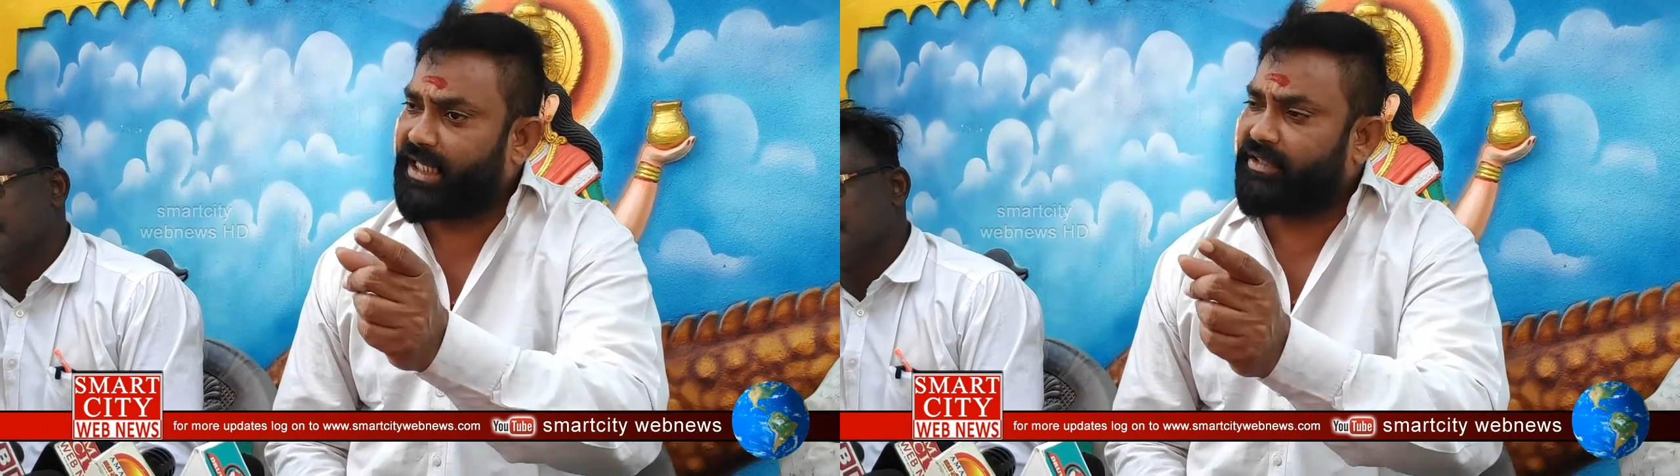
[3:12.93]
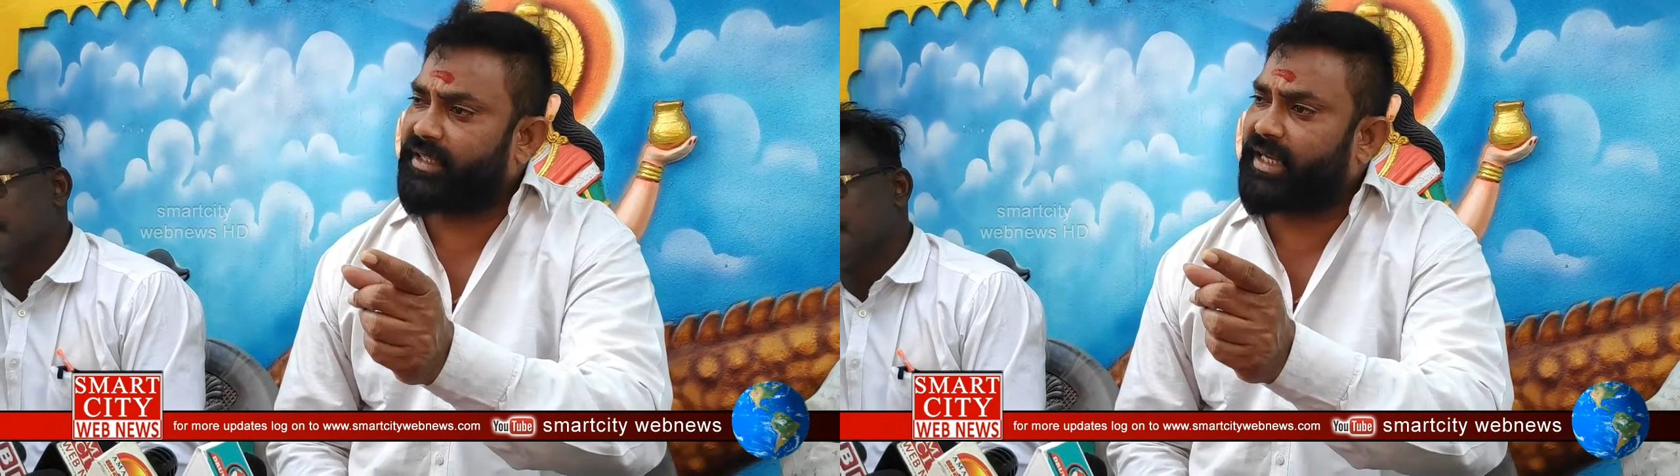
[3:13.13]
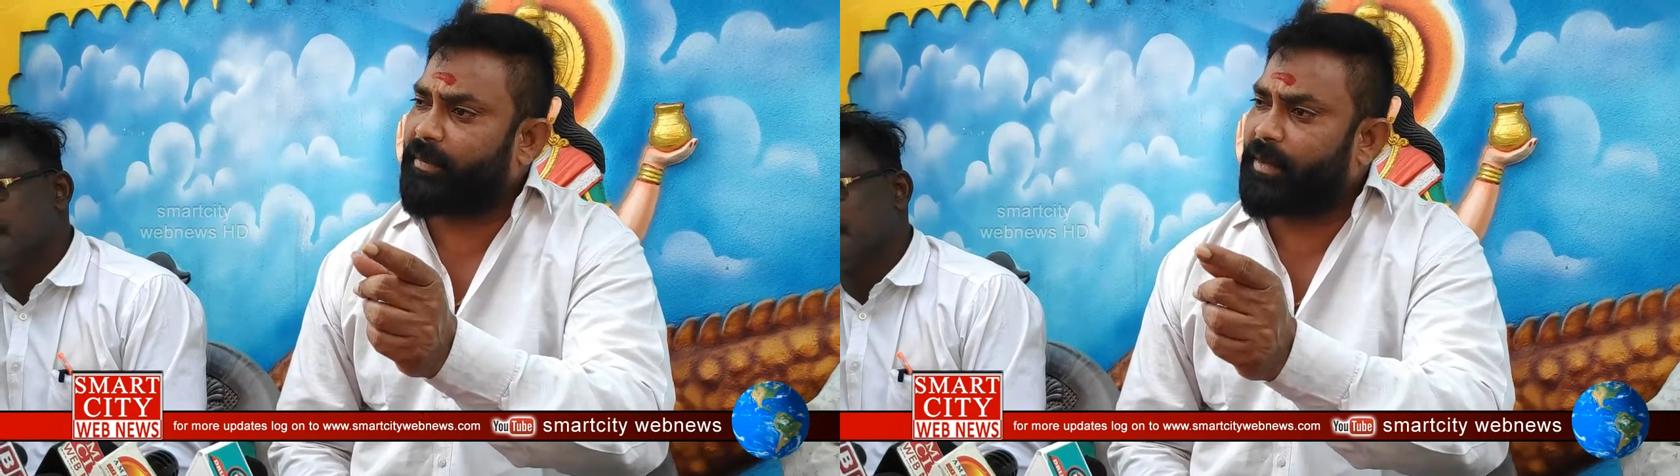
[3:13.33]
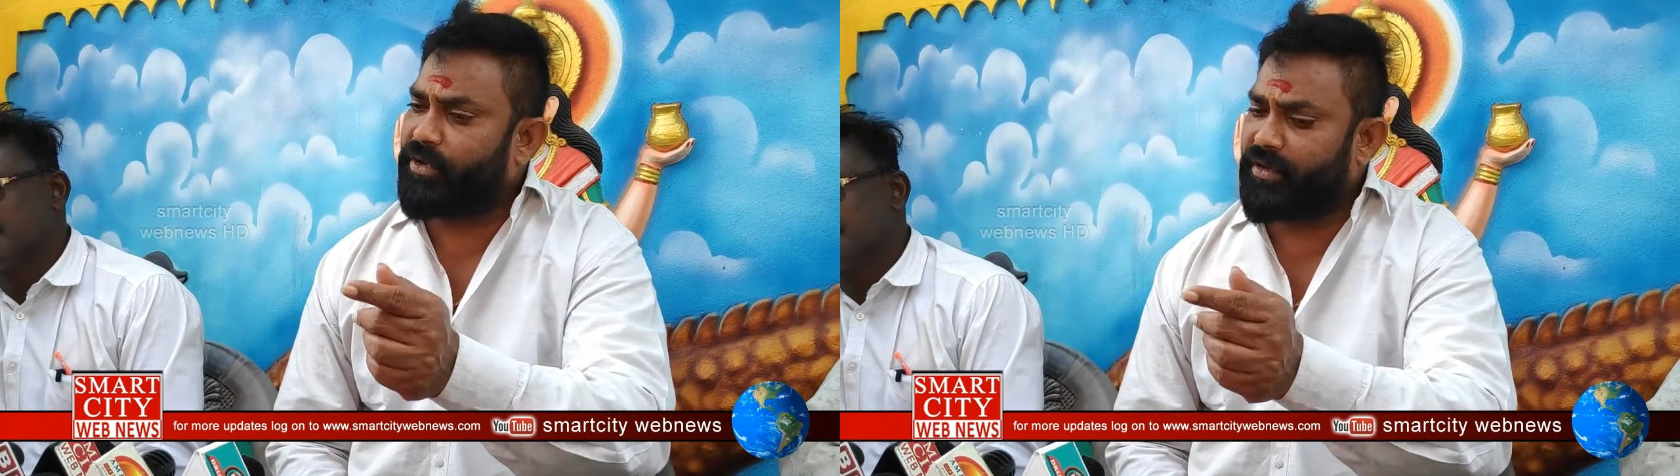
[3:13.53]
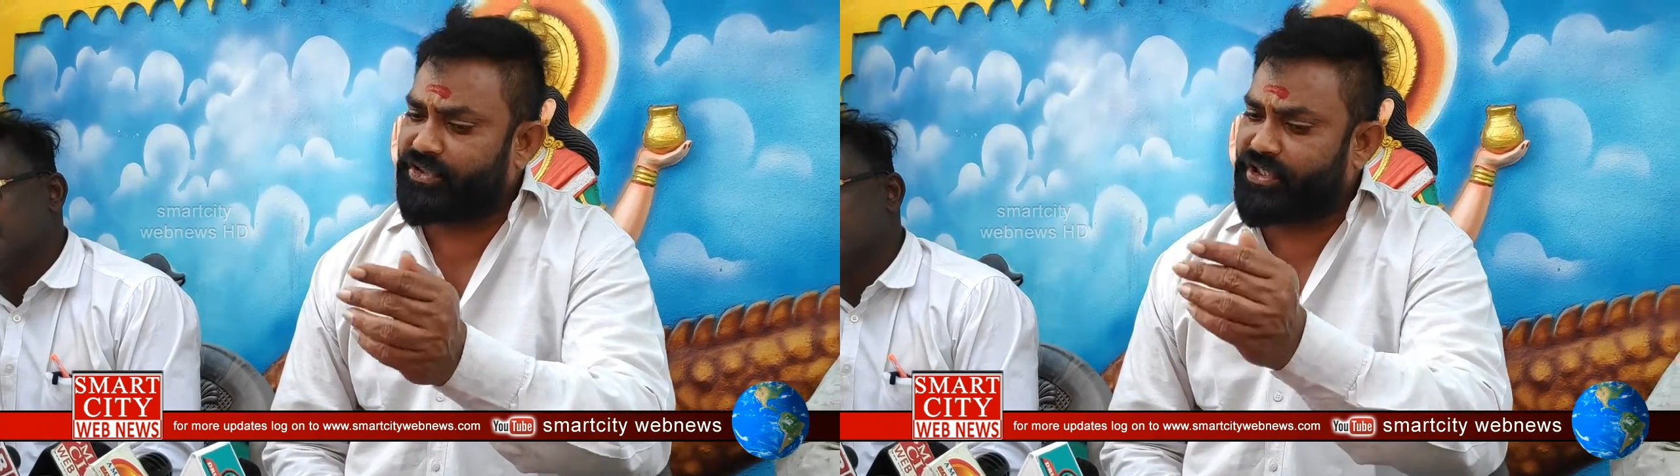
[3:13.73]
ఐదు వందల నలభై
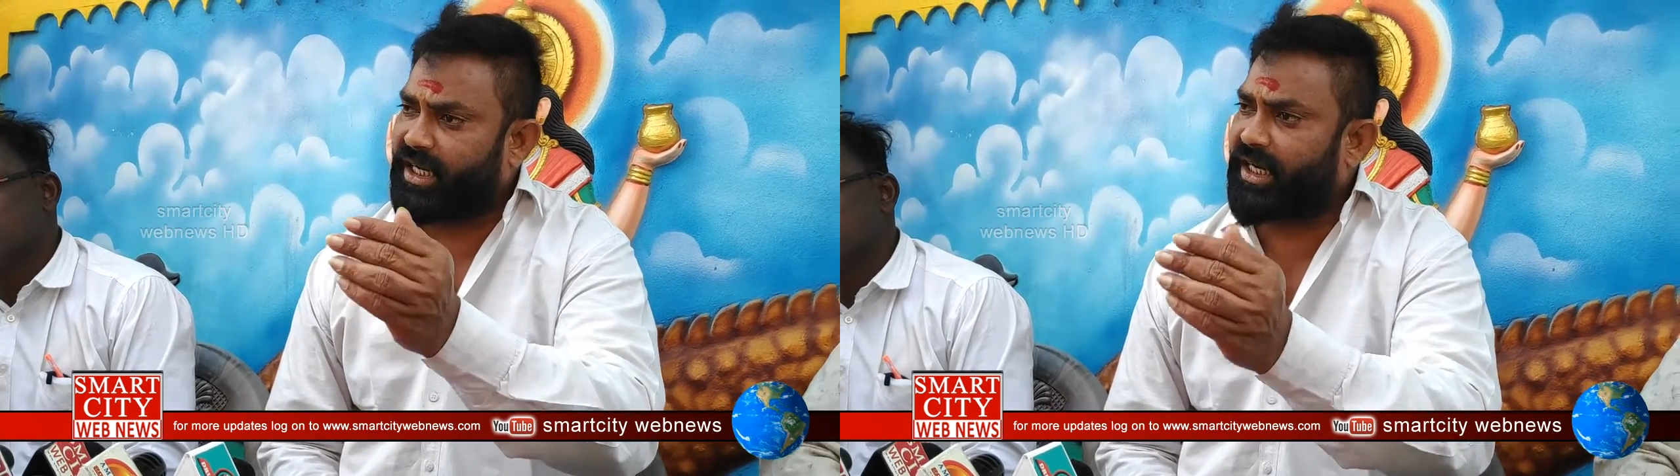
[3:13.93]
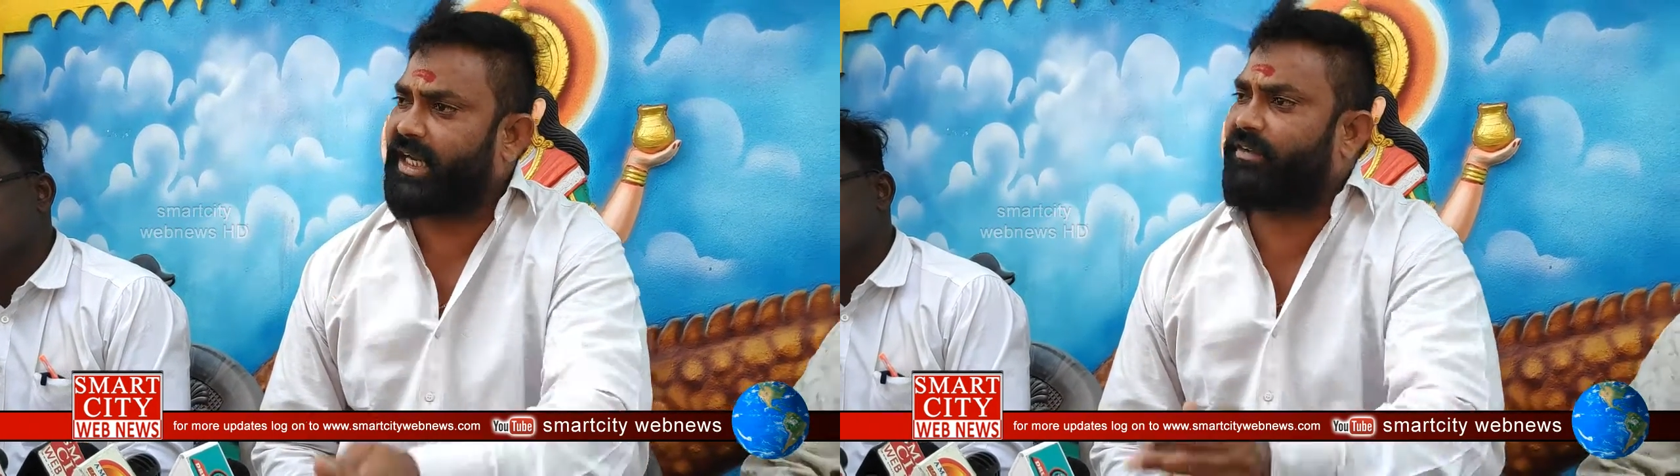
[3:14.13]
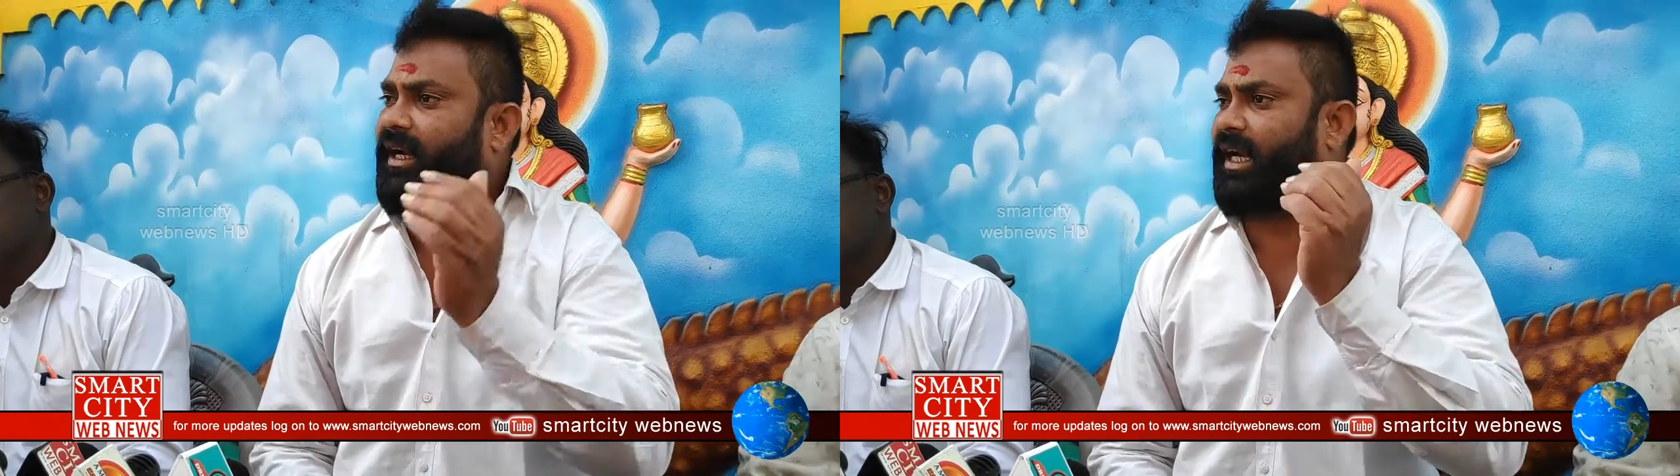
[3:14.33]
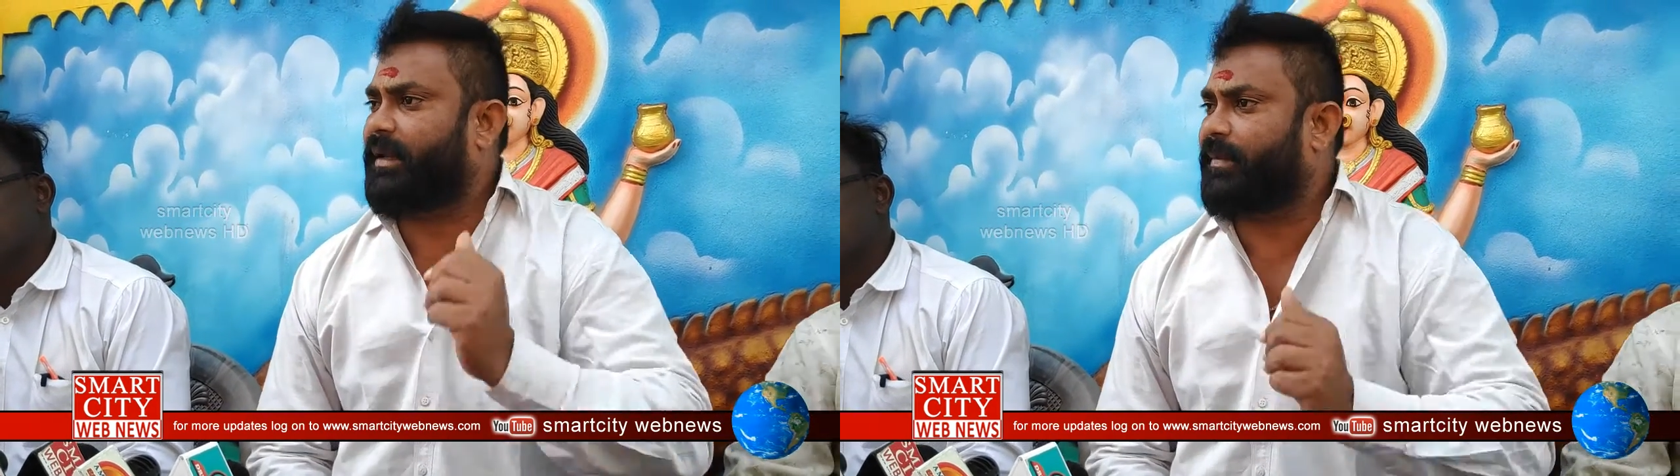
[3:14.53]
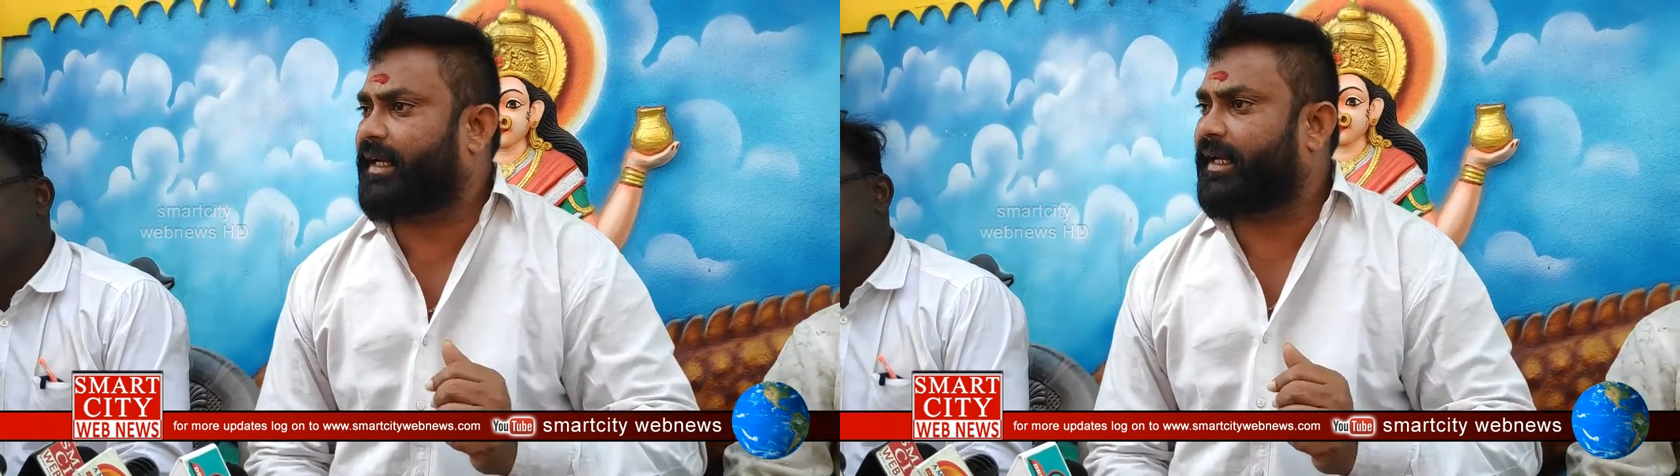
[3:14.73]
మూడు ఉద్యోగాలు అనేవాళ్ళు
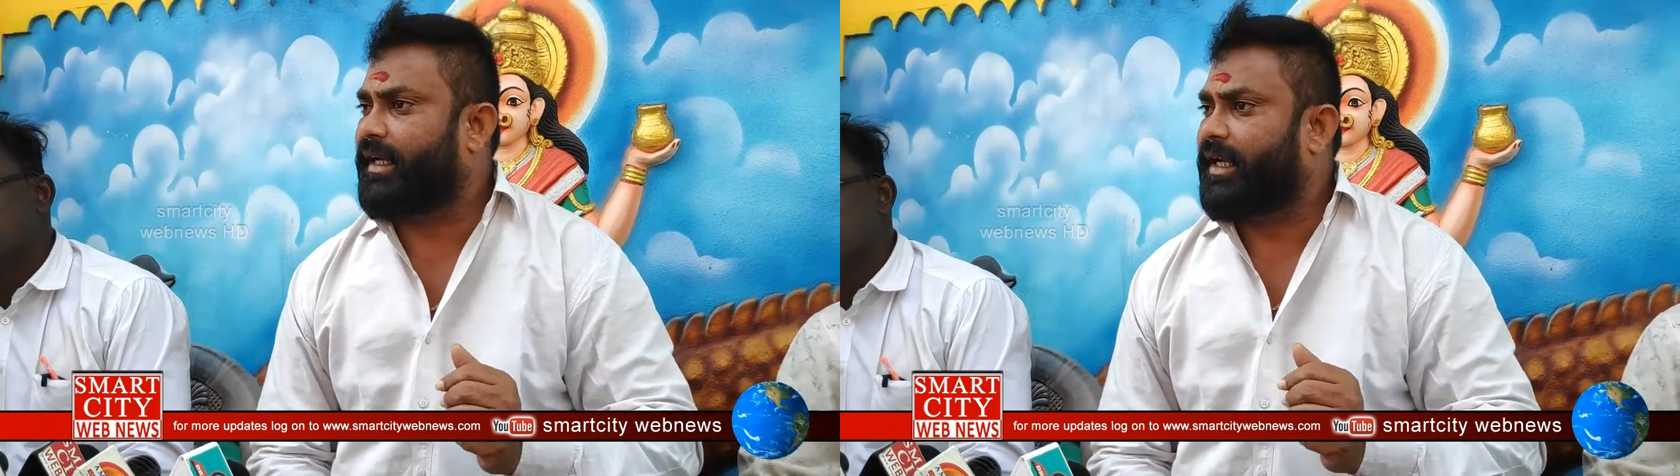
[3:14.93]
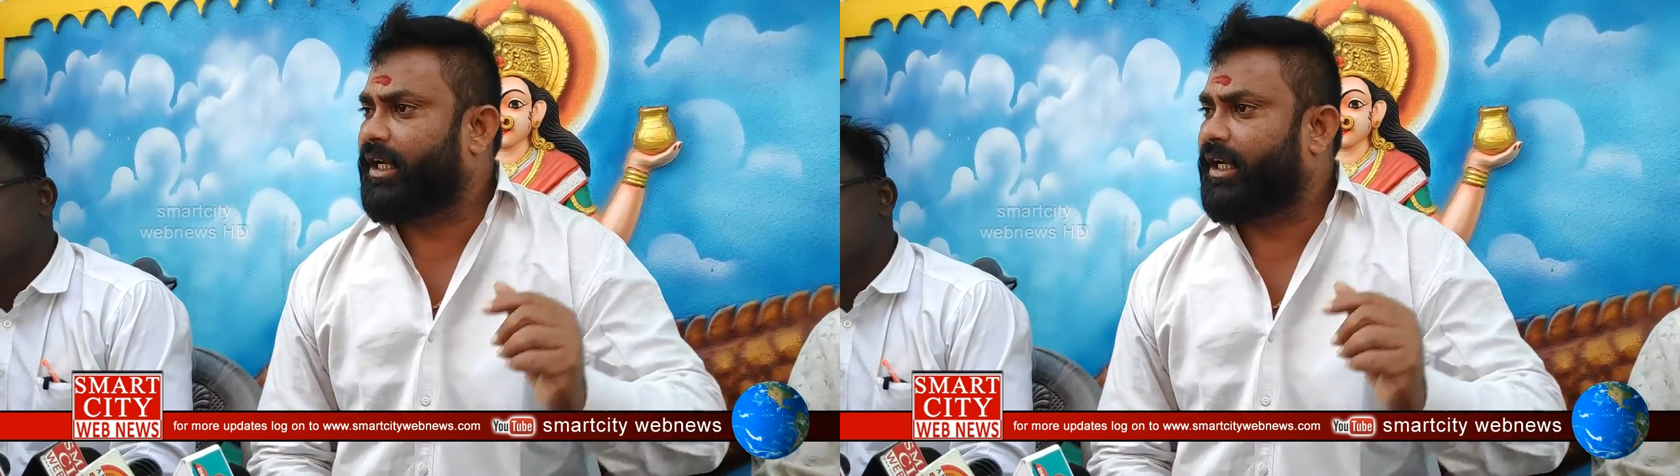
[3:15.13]
కదా మనకి